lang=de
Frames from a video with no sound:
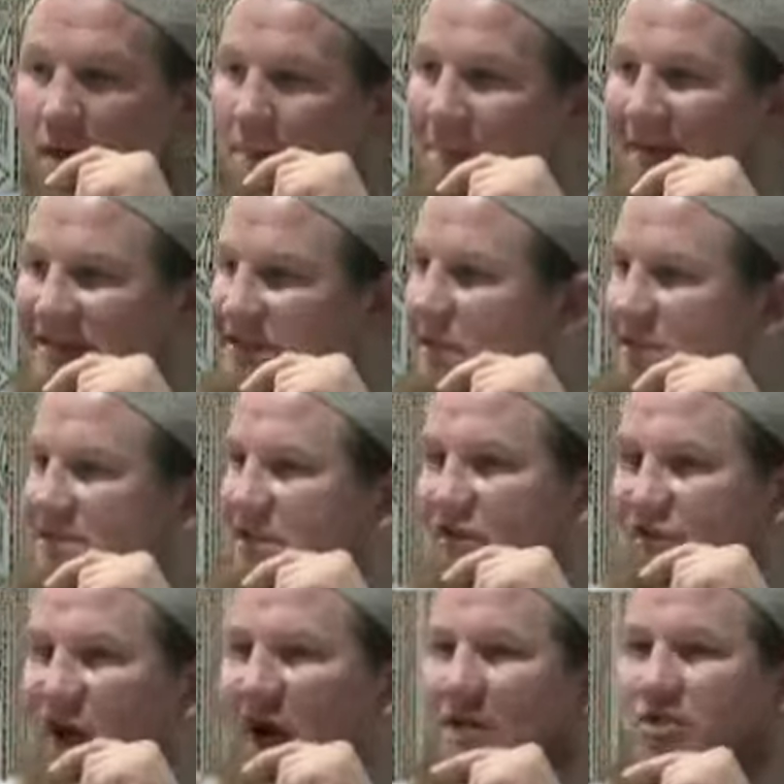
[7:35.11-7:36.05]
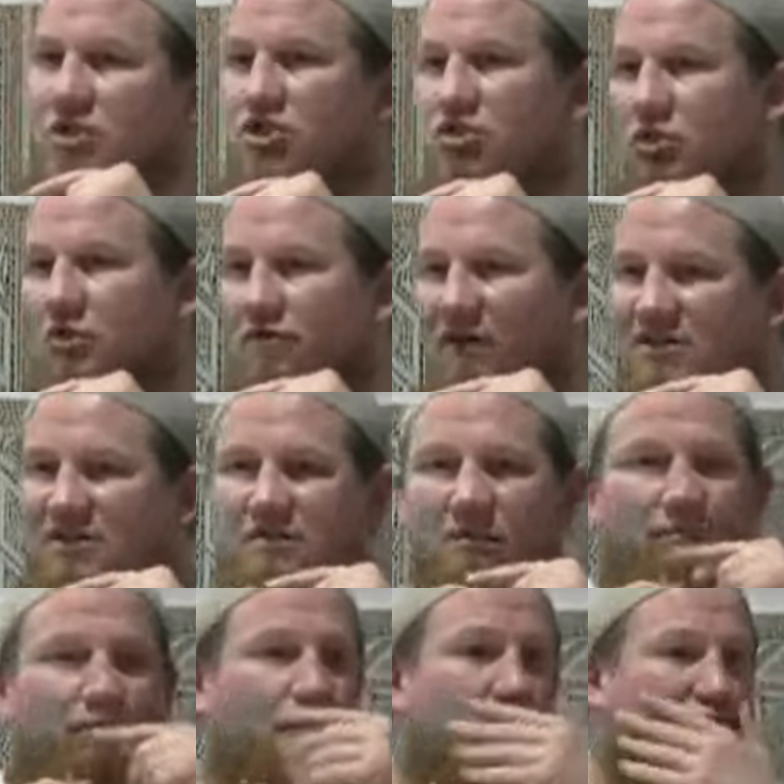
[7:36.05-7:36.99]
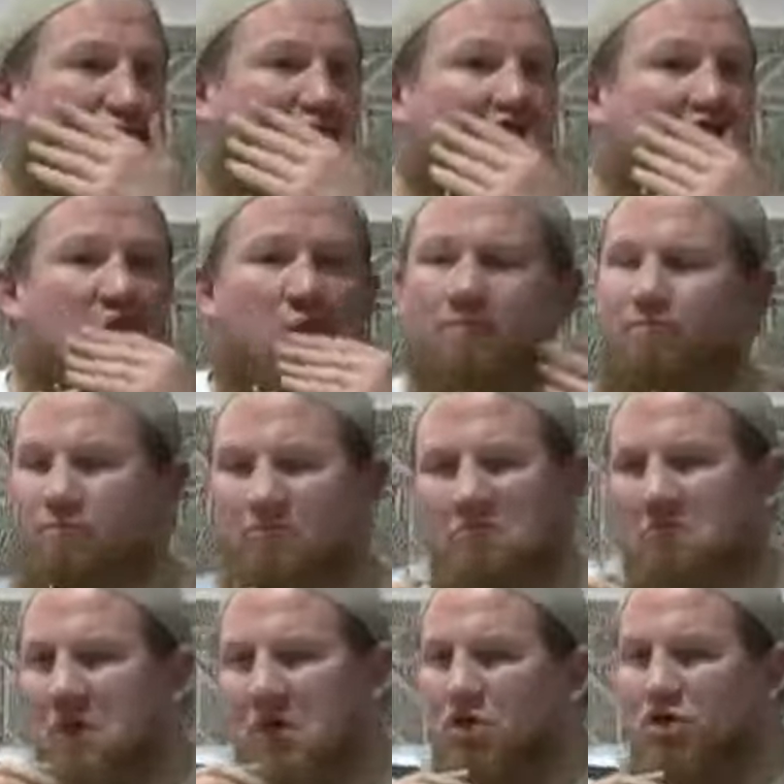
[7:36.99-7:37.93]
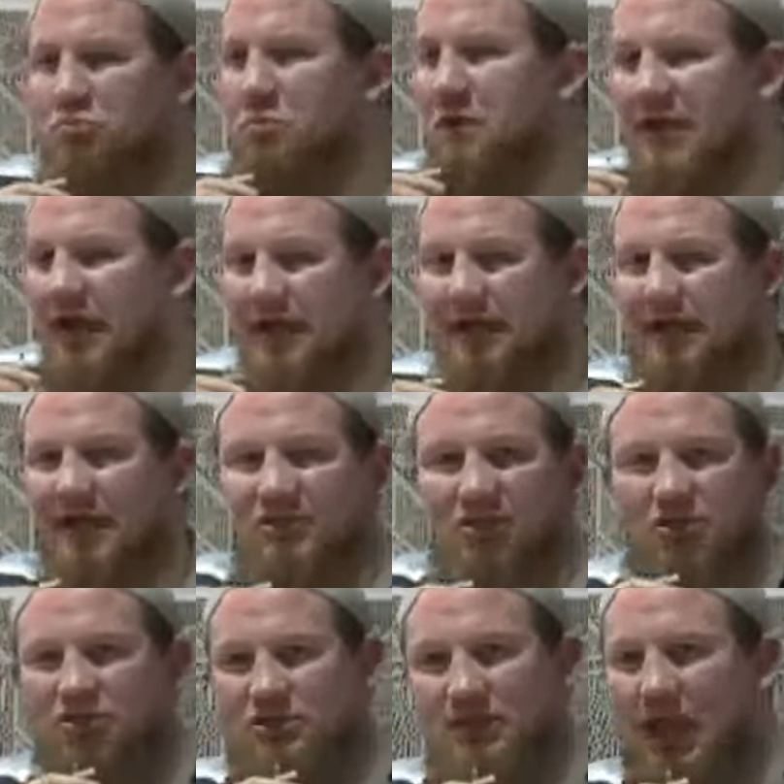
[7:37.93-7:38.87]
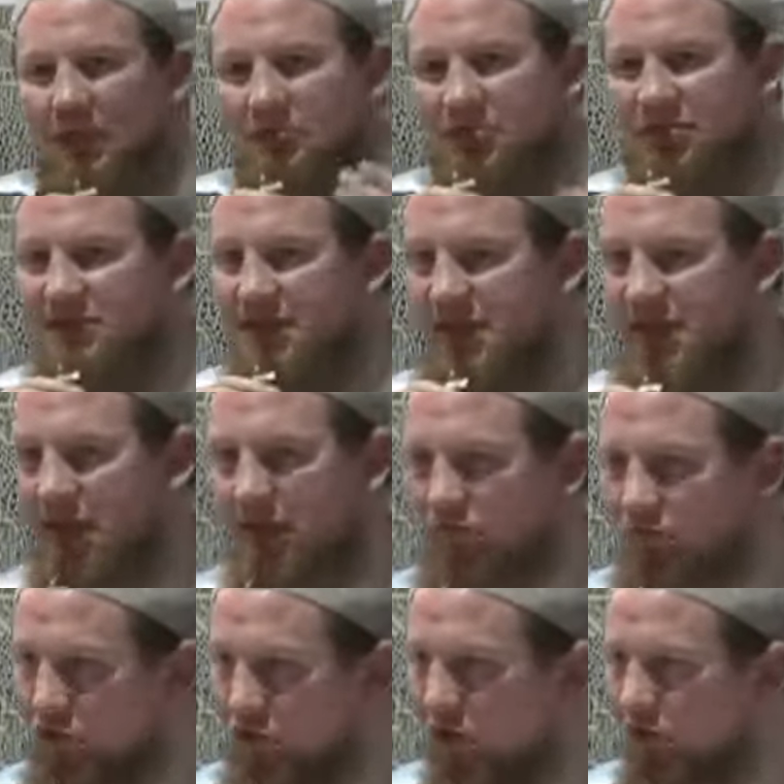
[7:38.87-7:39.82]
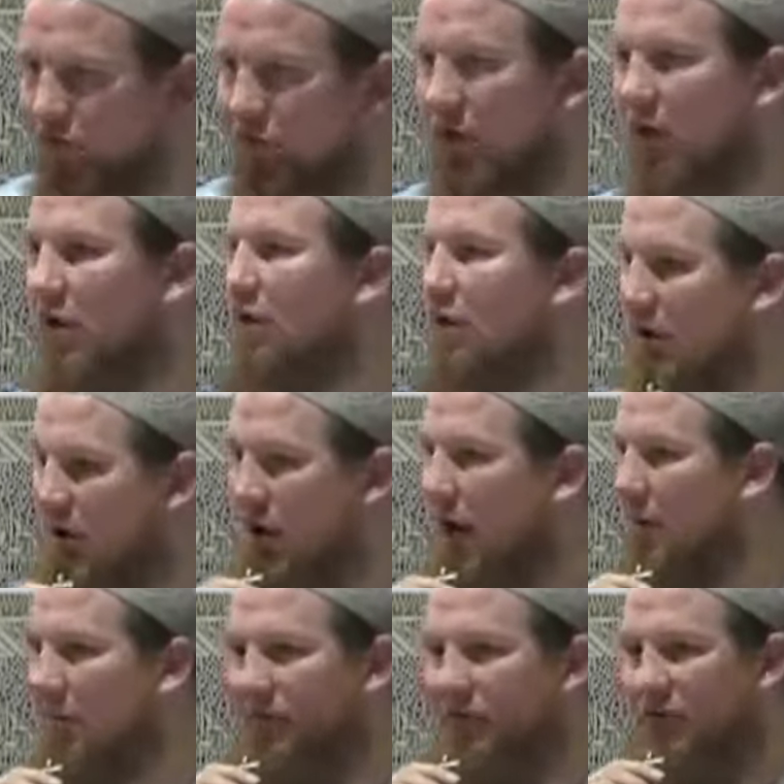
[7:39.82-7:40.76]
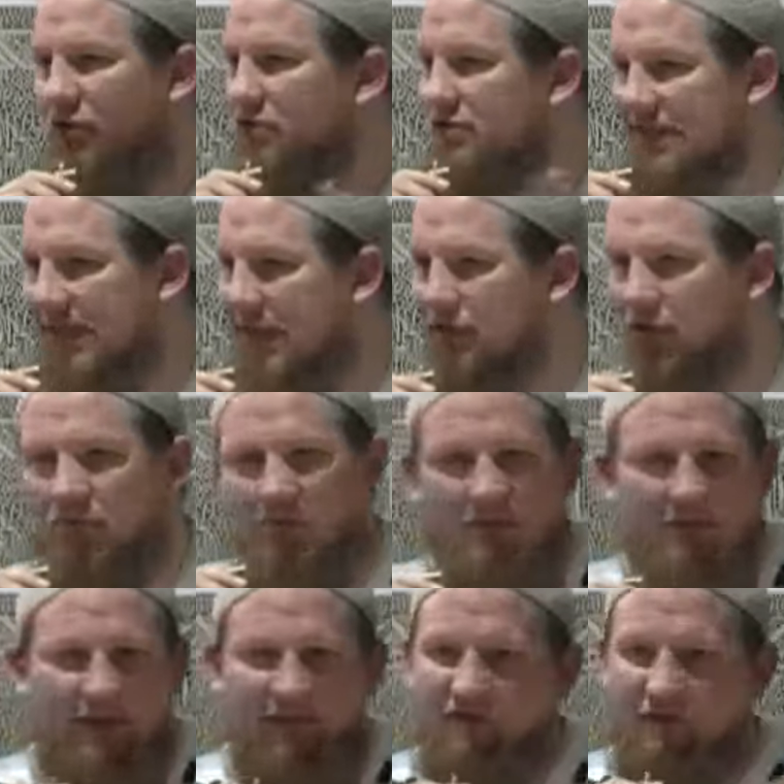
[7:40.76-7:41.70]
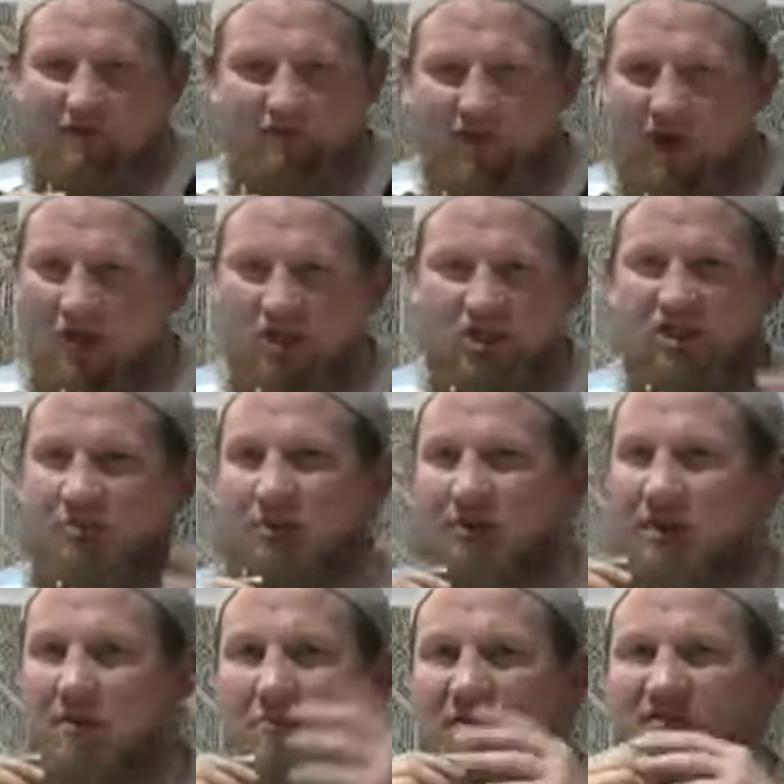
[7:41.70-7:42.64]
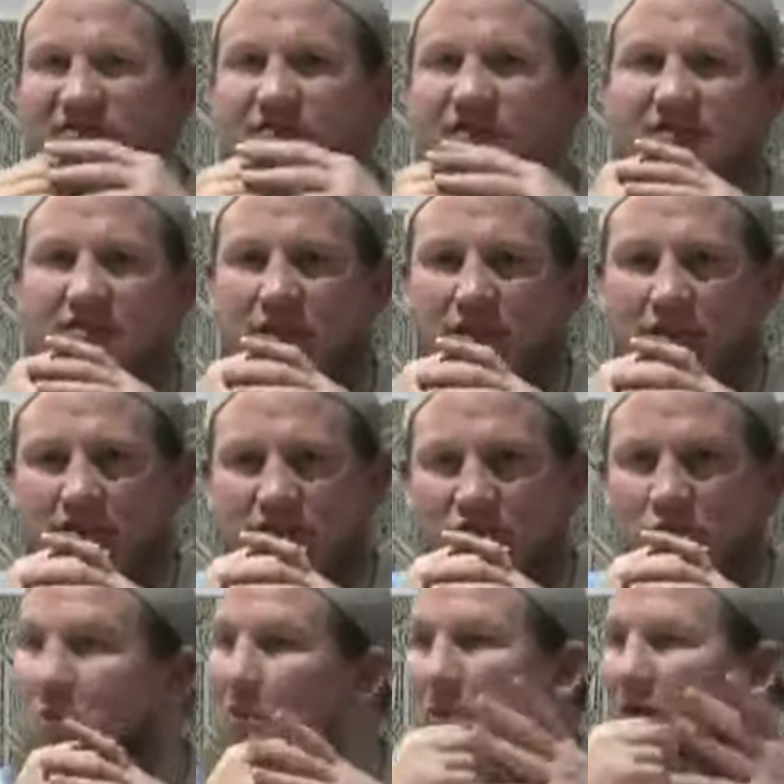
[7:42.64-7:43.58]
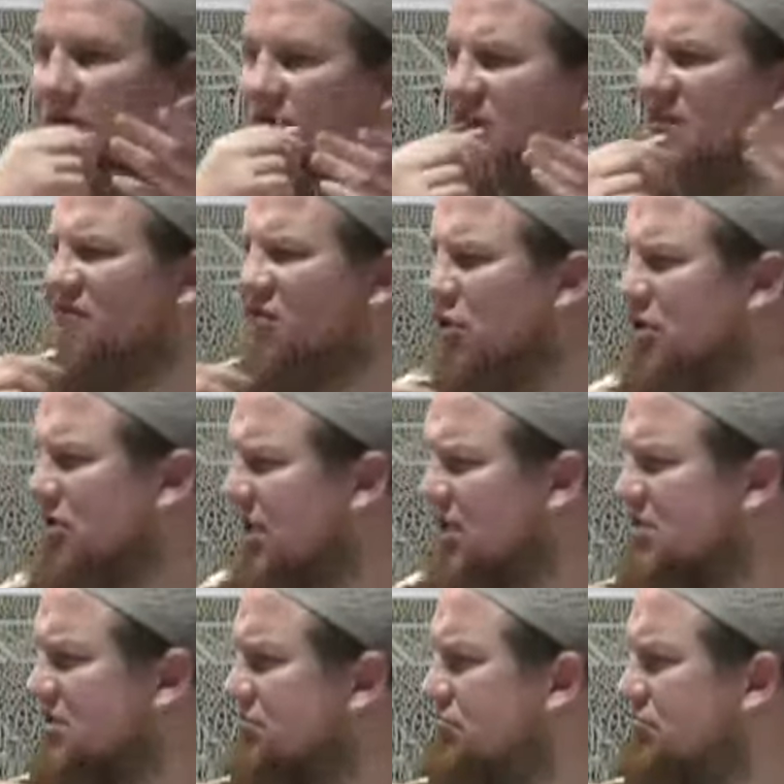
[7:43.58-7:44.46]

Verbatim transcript: Besser ist, der fragt dich irgendwas Du sagst, ich bin kein Gelehrter, ich, da habe ich jetzt keine Antwort drauf, aber wir können es gerne nochmal treffen, dann frage ich jemanden, der mehr Wissen hat als ich. Bumm. Wie wirkt das?